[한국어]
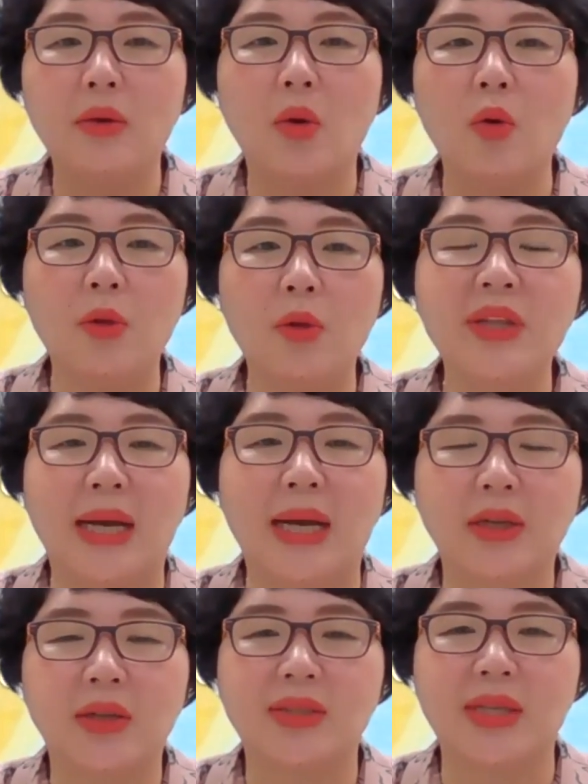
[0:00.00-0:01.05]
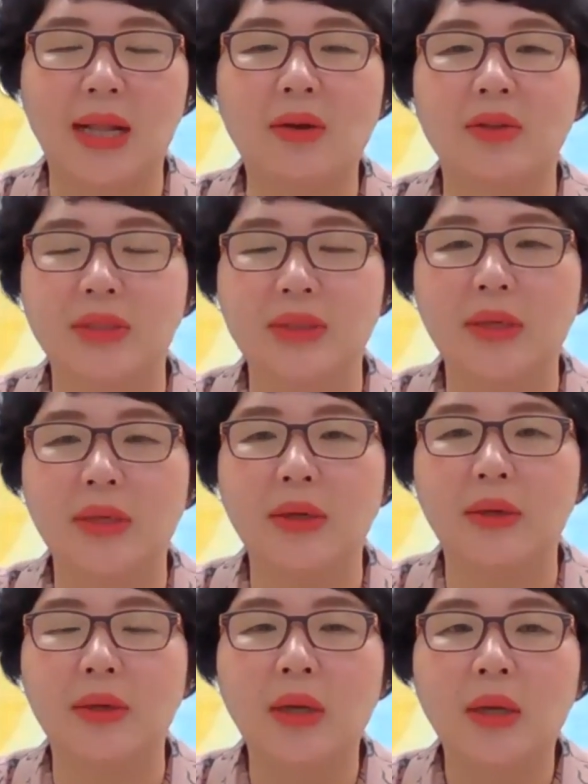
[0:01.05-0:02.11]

호르몬이 가정에서 자랐거든요.